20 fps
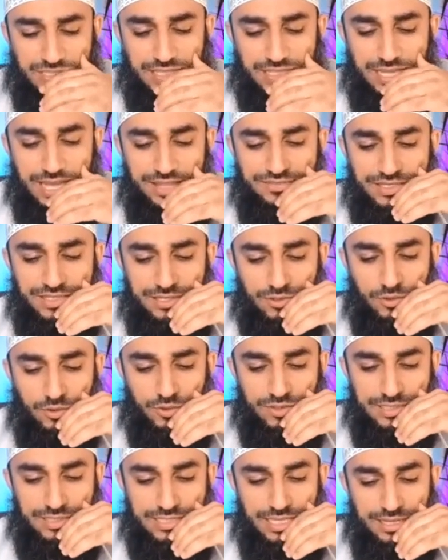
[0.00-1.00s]
هذه
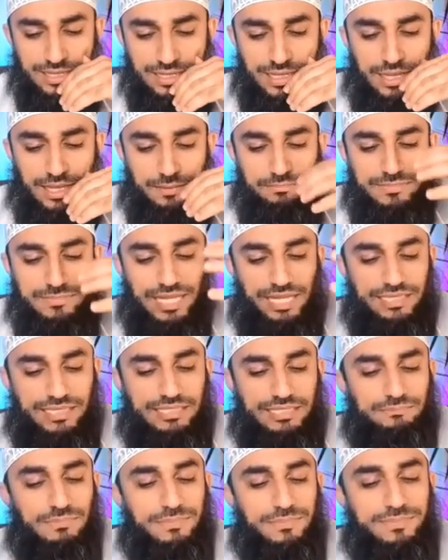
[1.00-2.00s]
الحرية
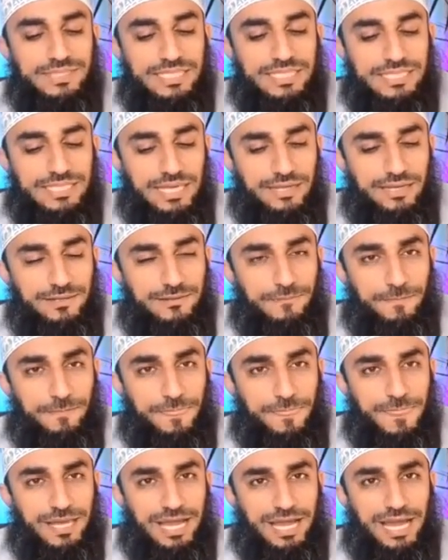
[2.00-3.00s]
يعني مبنية
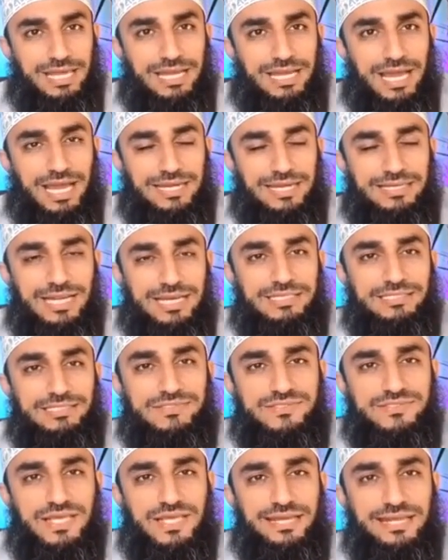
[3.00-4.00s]
على أن
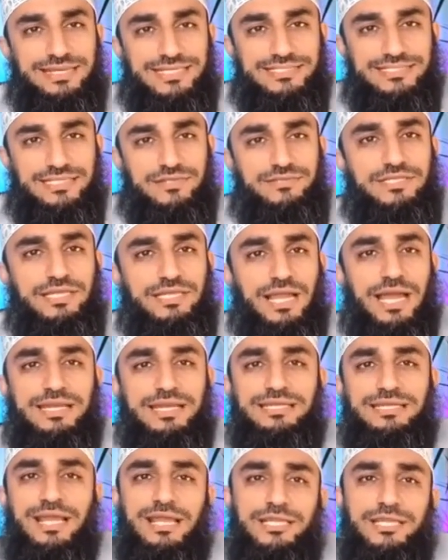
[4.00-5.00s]
الإنسان يستطيع
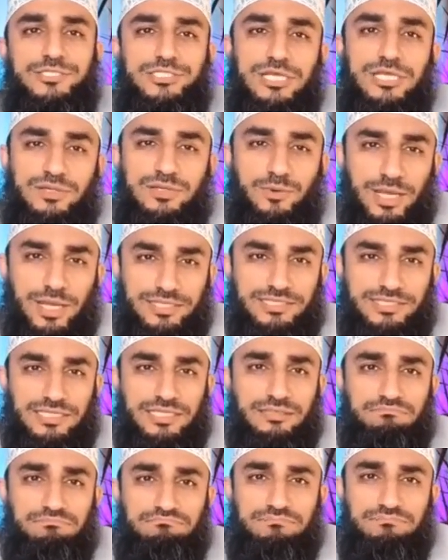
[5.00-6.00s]
أن يعيش
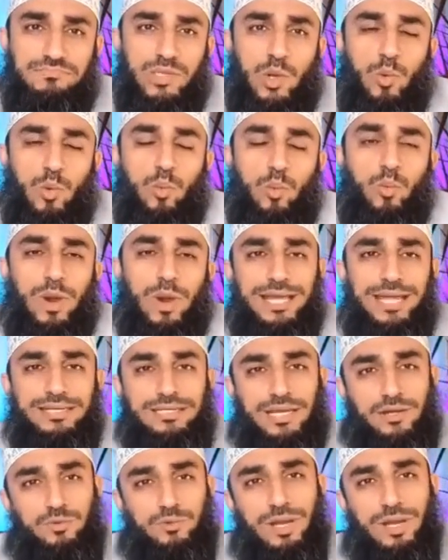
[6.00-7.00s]
لوحده
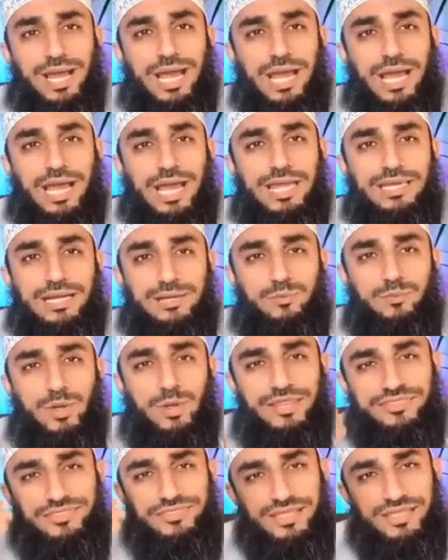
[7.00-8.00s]
وأنه غير
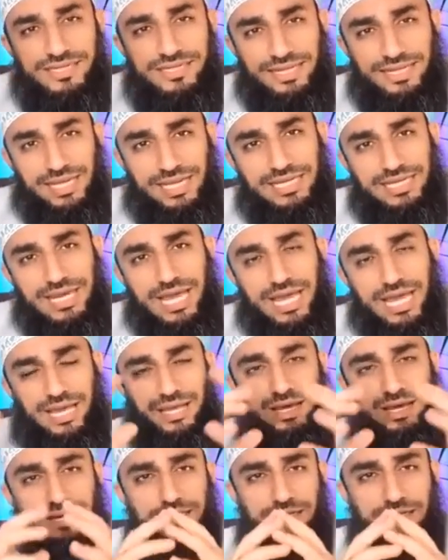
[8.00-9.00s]
مؤثر على
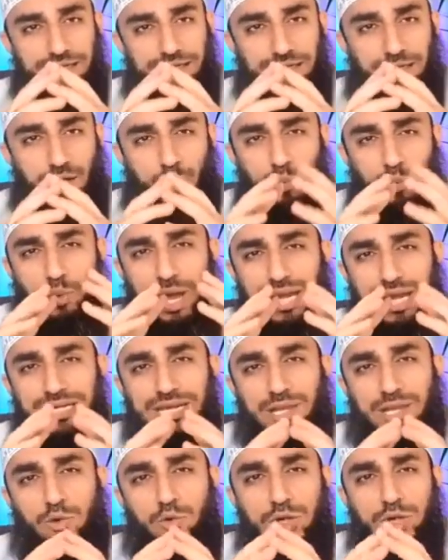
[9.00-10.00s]
الآخرين
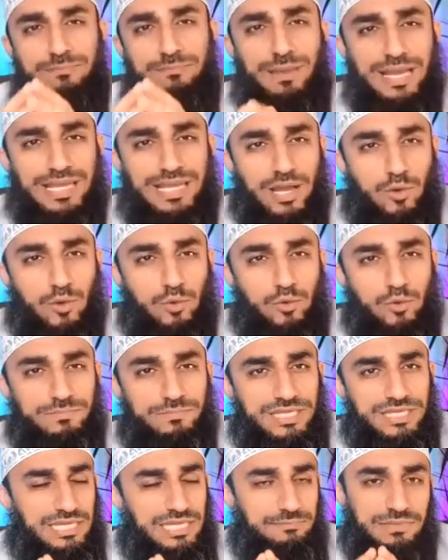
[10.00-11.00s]
وأن كل ما يقوم
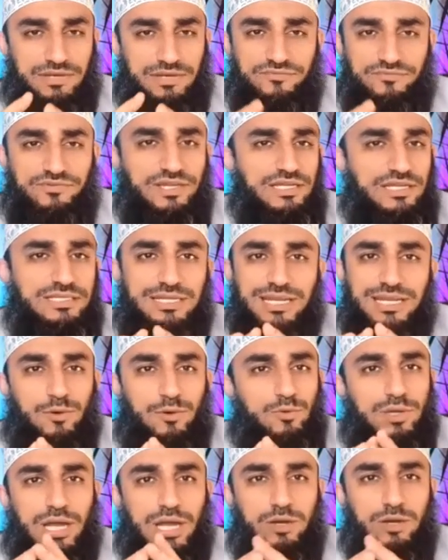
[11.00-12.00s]
به من فعل
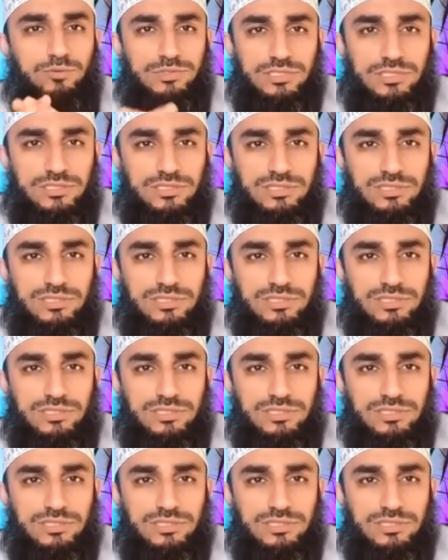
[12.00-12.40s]
أو قول